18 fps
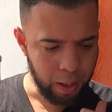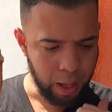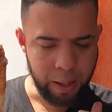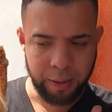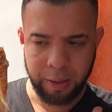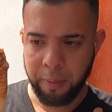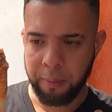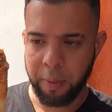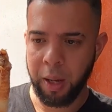
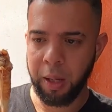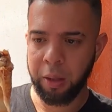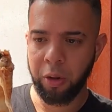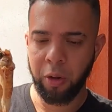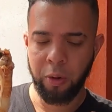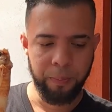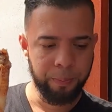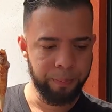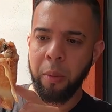gracias
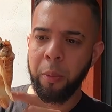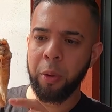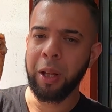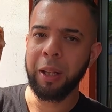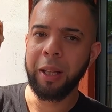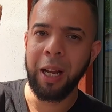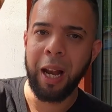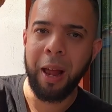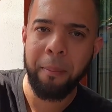maestro, algo
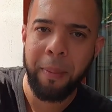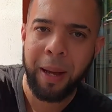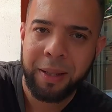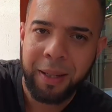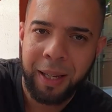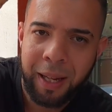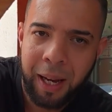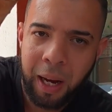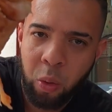importante de la
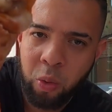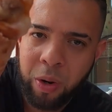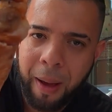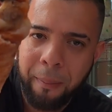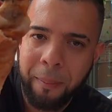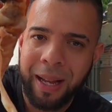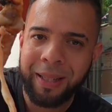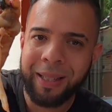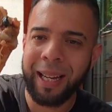masa es que es
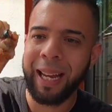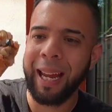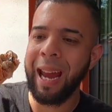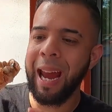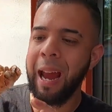una masa